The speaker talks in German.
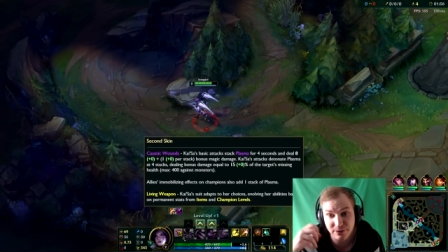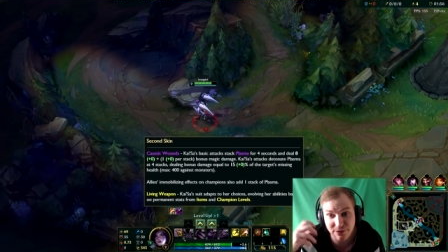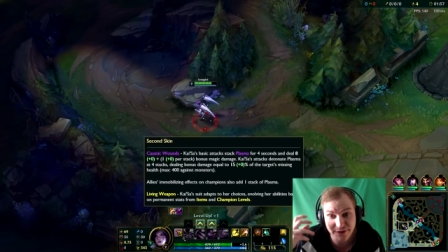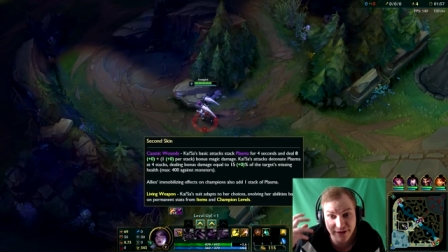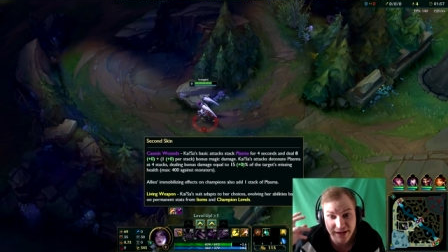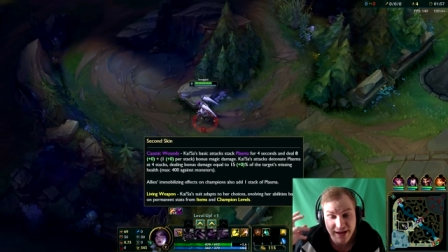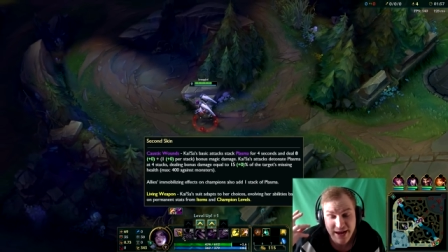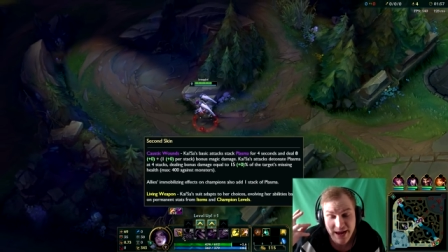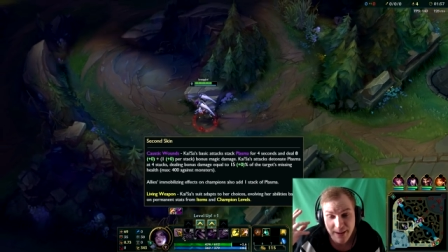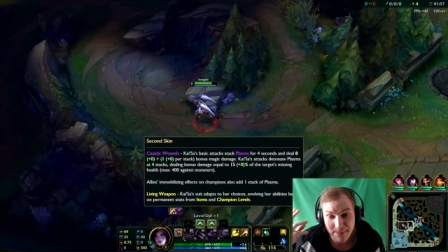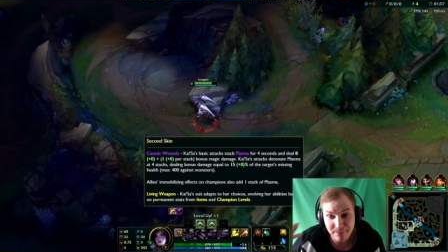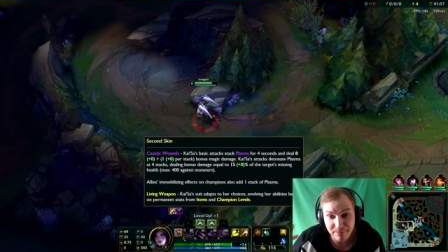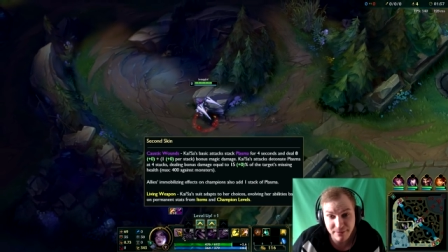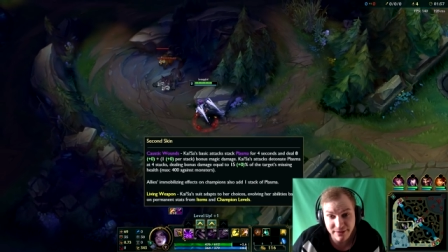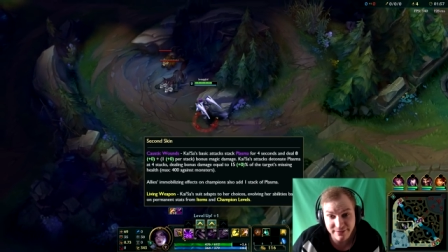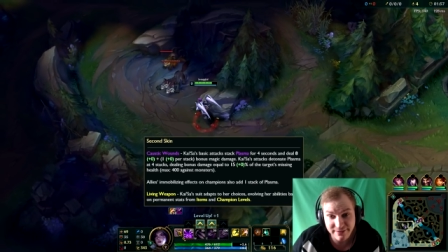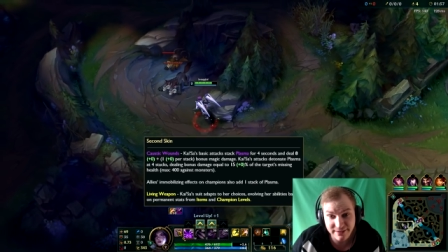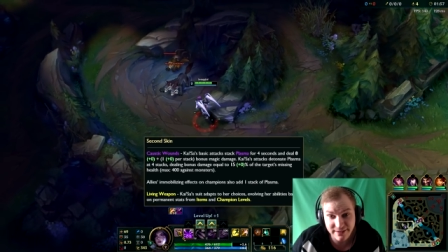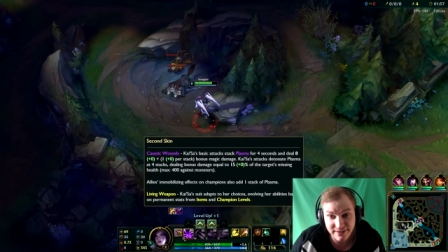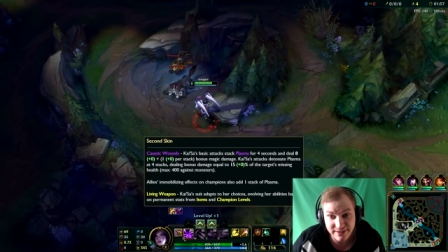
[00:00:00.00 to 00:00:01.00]
Und der
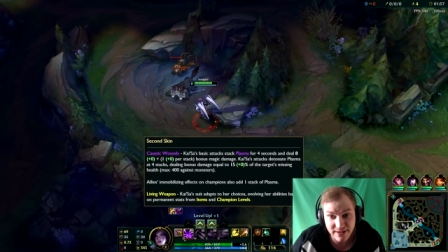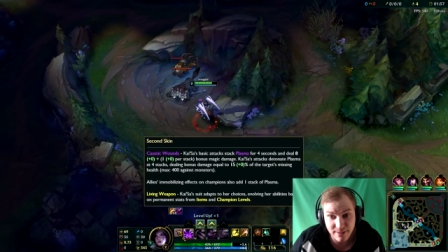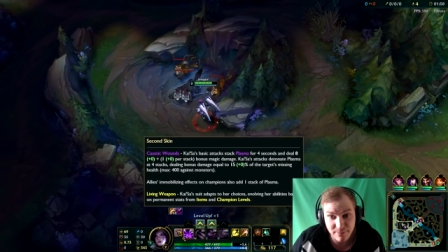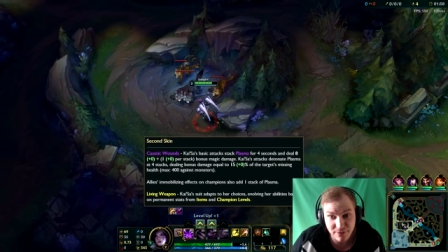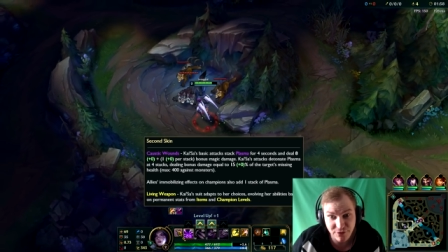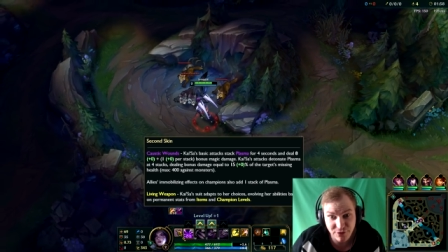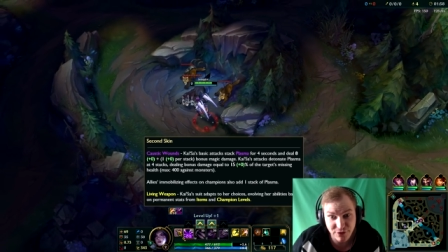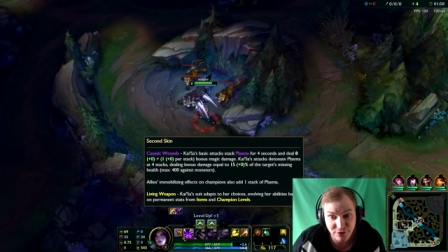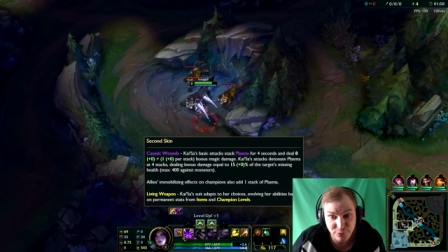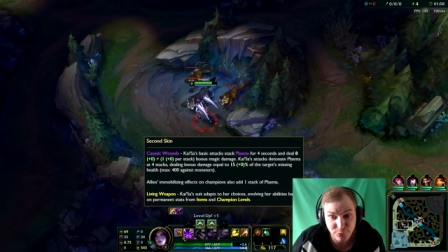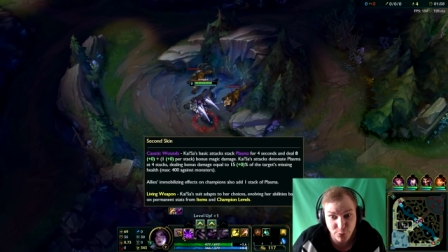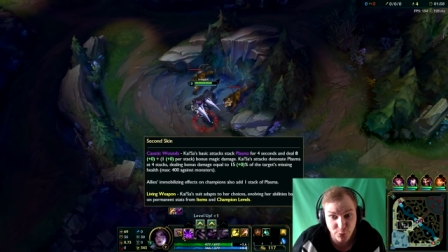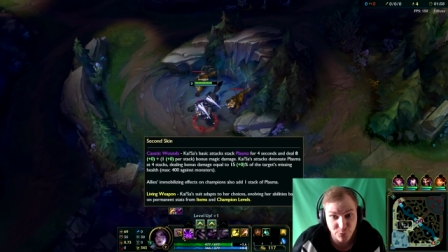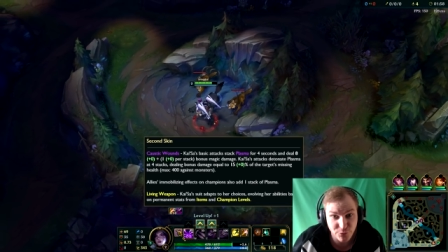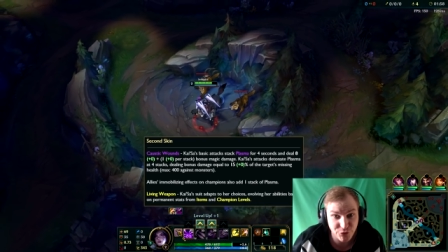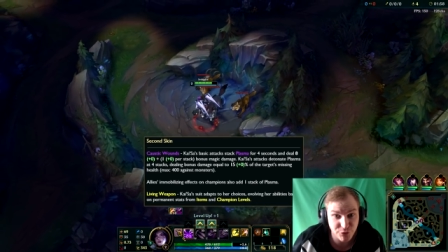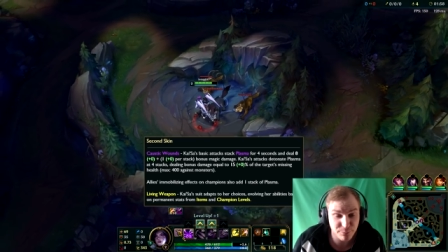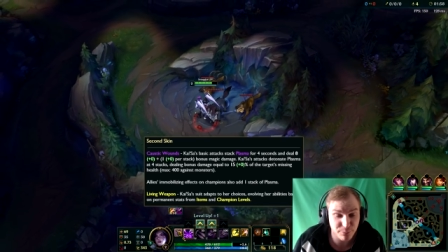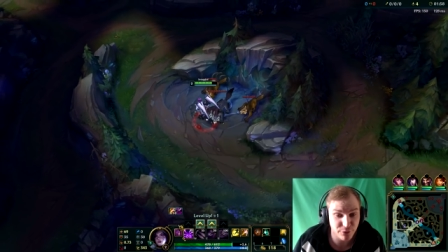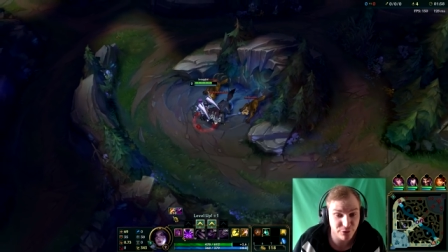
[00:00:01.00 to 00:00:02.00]
Missing Damage ist
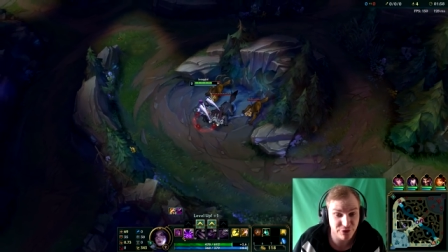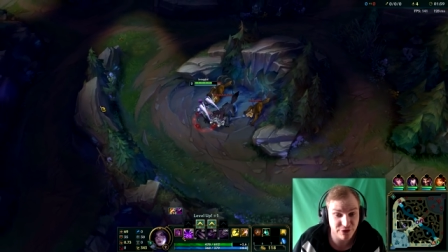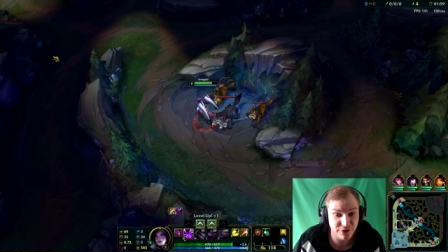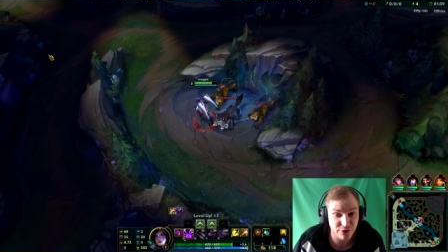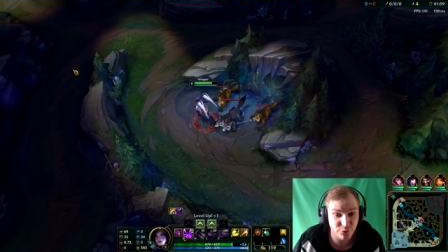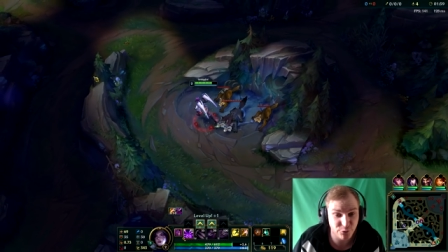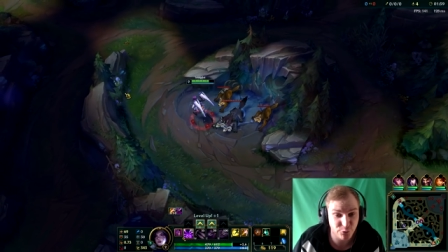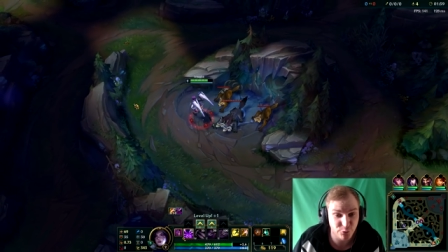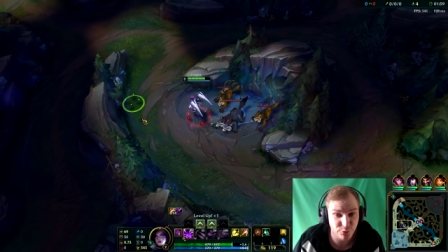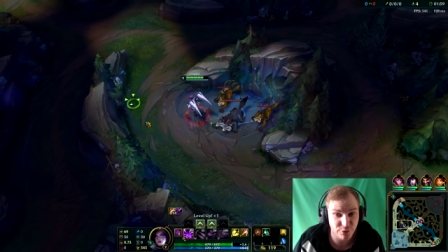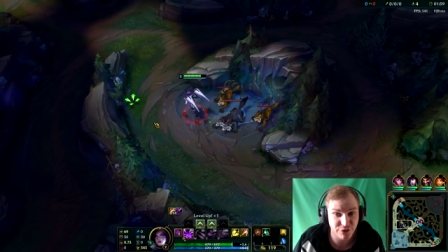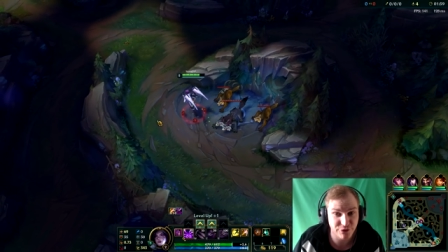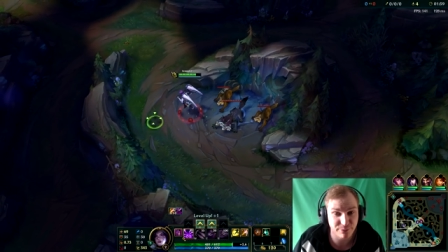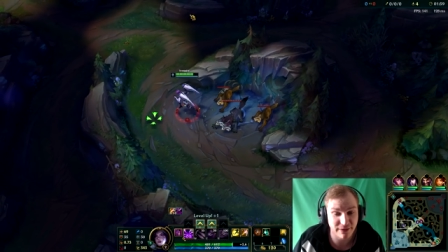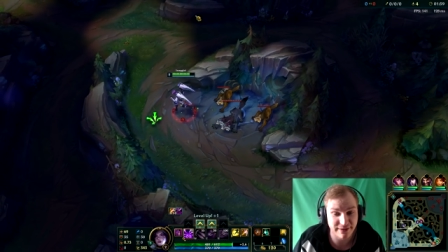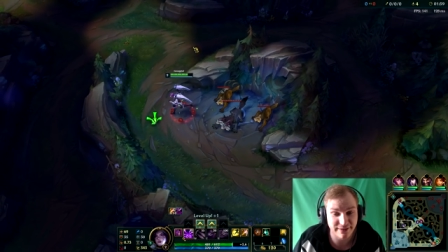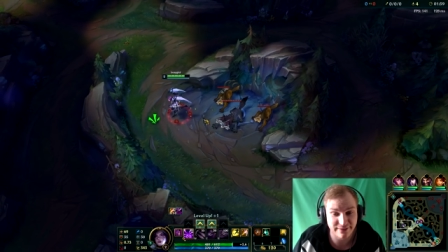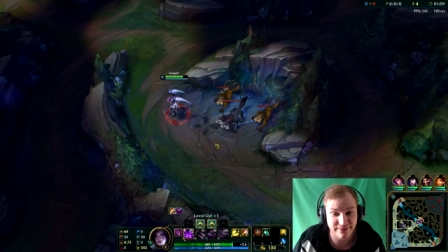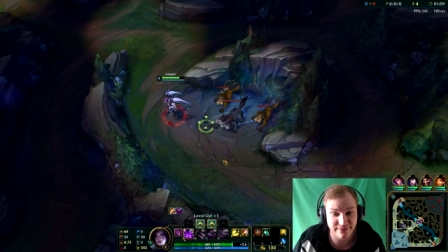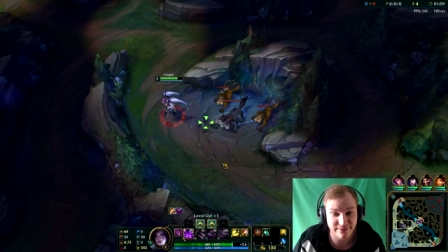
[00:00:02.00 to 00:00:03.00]
15% auf Stufe
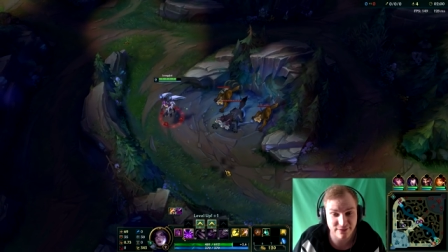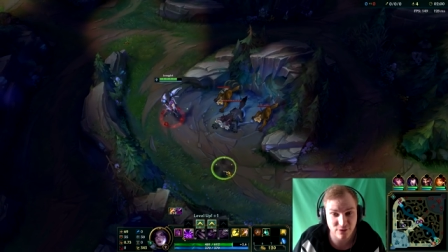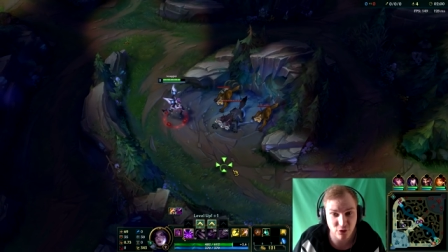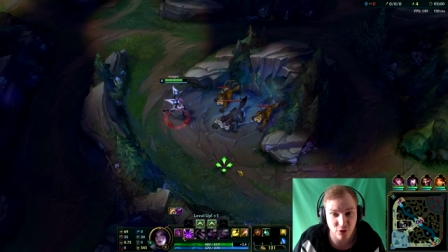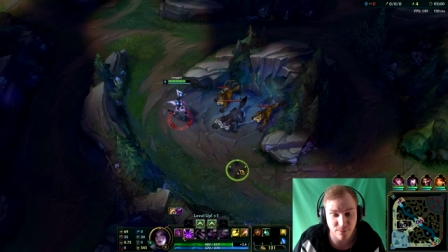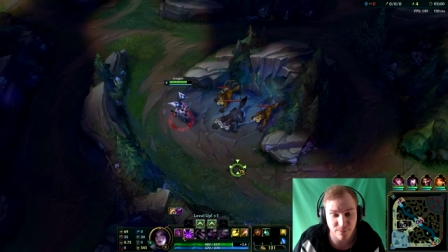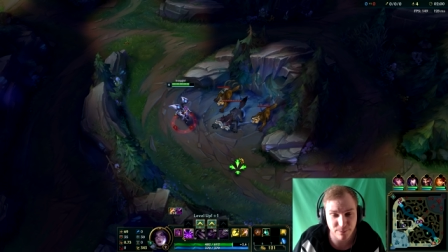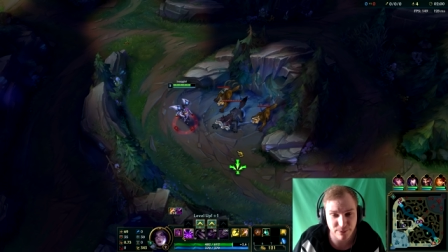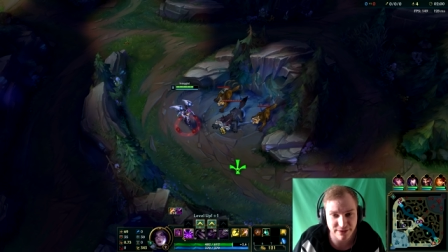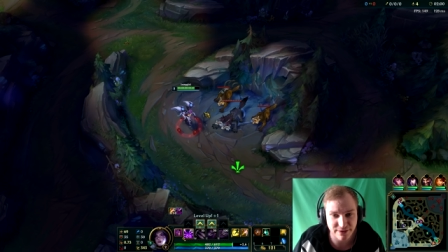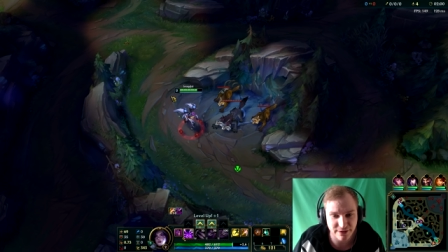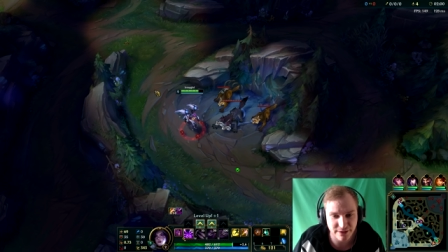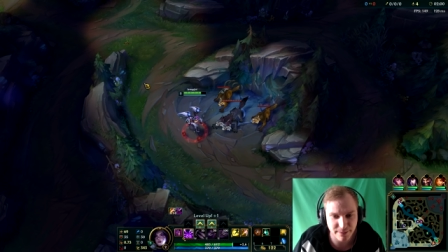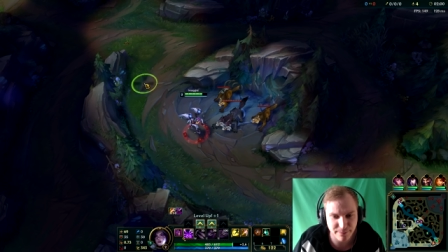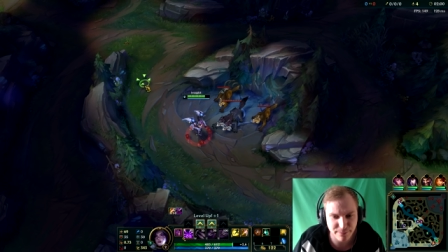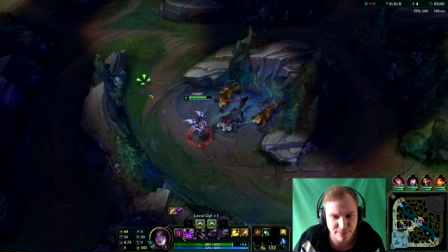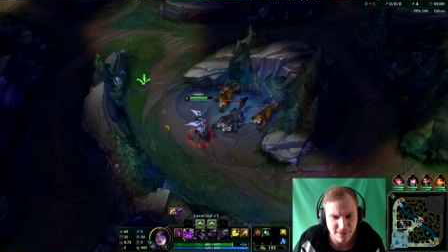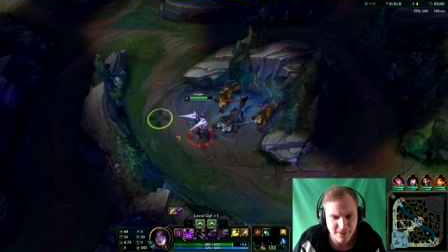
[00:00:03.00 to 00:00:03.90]
2. Das ist komplett RIP.